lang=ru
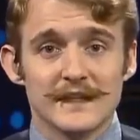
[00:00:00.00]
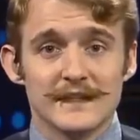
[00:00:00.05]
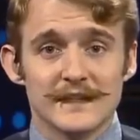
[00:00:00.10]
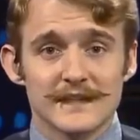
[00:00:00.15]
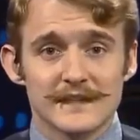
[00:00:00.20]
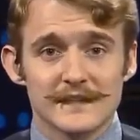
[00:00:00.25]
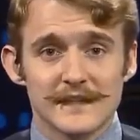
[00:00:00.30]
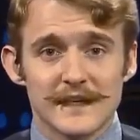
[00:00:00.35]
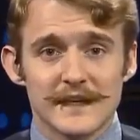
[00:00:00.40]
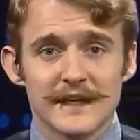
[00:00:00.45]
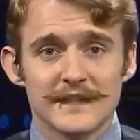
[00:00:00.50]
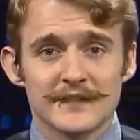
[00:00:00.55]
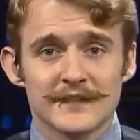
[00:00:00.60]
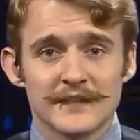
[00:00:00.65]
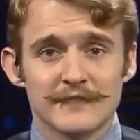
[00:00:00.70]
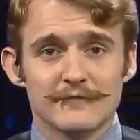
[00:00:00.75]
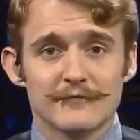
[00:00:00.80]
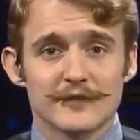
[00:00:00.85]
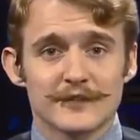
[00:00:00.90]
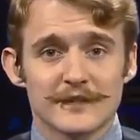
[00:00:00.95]
Если
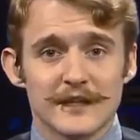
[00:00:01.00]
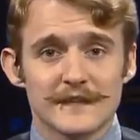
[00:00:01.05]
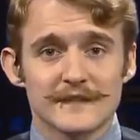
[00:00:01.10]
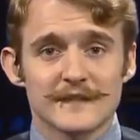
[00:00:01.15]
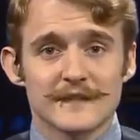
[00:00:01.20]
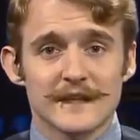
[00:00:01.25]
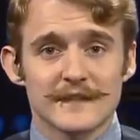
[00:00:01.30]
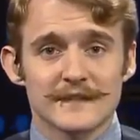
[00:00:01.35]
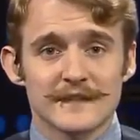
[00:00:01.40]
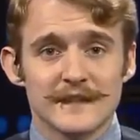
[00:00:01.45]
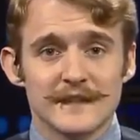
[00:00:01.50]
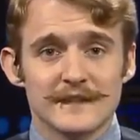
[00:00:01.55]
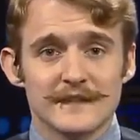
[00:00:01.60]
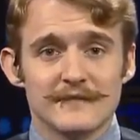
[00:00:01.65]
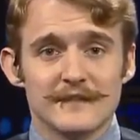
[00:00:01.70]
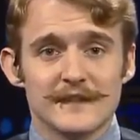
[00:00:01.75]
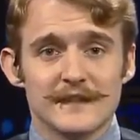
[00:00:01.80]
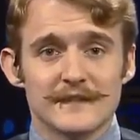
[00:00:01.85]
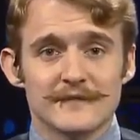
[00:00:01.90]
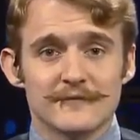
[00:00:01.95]
раньше его шансы
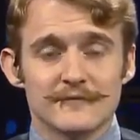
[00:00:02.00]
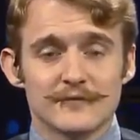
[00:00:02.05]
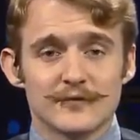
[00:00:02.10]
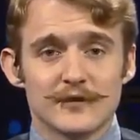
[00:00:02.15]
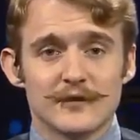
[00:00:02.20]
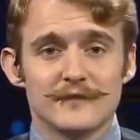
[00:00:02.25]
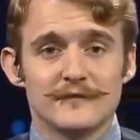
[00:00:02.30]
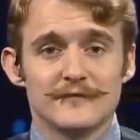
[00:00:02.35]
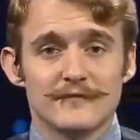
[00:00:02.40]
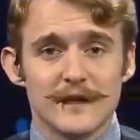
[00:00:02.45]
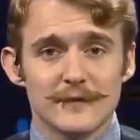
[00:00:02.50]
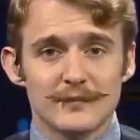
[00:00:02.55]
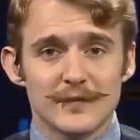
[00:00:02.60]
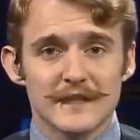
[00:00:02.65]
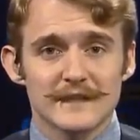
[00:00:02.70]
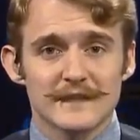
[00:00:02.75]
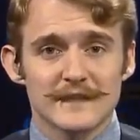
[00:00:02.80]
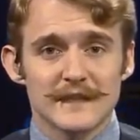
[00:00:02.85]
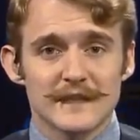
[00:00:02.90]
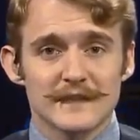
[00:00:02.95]
оценивались в
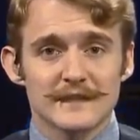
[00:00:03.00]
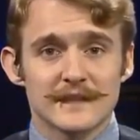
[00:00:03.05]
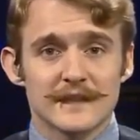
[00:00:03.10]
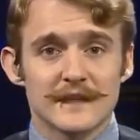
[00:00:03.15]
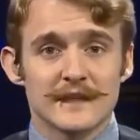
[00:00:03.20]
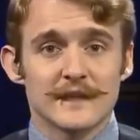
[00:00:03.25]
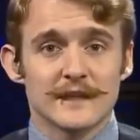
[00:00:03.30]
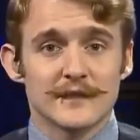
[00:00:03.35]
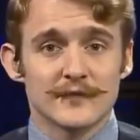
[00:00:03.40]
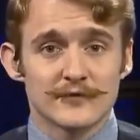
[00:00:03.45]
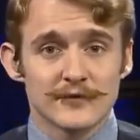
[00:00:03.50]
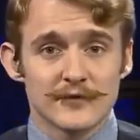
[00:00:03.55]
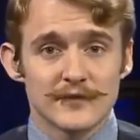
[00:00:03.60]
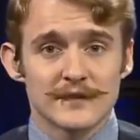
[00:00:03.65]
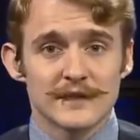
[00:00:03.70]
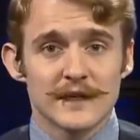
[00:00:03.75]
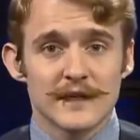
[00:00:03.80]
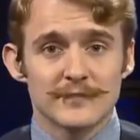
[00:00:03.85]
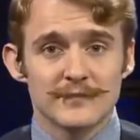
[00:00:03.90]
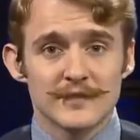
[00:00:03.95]
0,2%, то
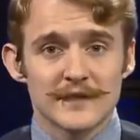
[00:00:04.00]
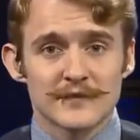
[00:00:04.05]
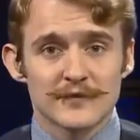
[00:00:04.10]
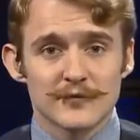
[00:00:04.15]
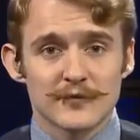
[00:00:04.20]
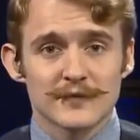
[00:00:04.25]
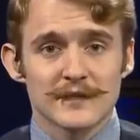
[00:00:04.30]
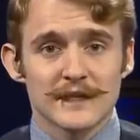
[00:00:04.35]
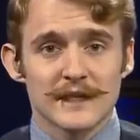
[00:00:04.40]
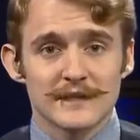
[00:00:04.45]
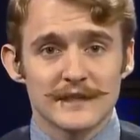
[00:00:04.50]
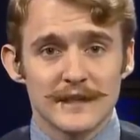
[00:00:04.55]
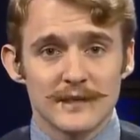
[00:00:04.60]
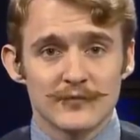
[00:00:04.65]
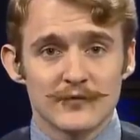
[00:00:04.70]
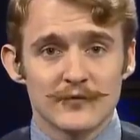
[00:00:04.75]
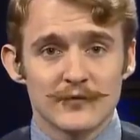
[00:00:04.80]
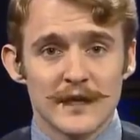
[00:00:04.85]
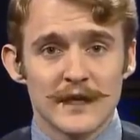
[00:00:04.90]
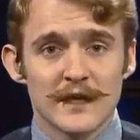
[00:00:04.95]
есть как 500 к
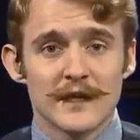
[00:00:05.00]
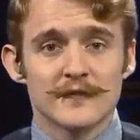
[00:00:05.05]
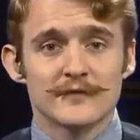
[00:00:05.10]
1,